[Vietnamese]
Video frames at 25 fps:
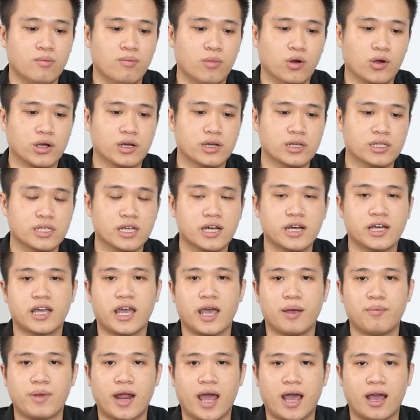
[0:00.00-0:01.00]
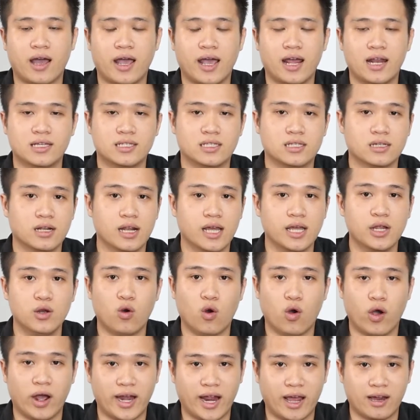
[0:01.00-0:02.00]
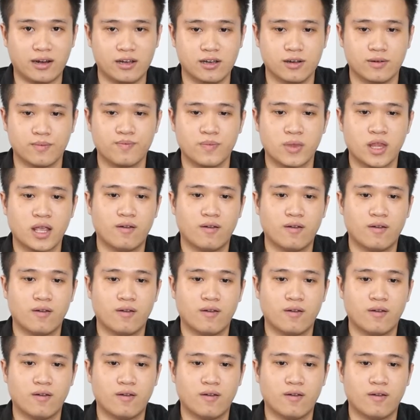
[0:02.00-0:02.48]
mọi người chơi game nặng hay là xử lý đồ họa nặng được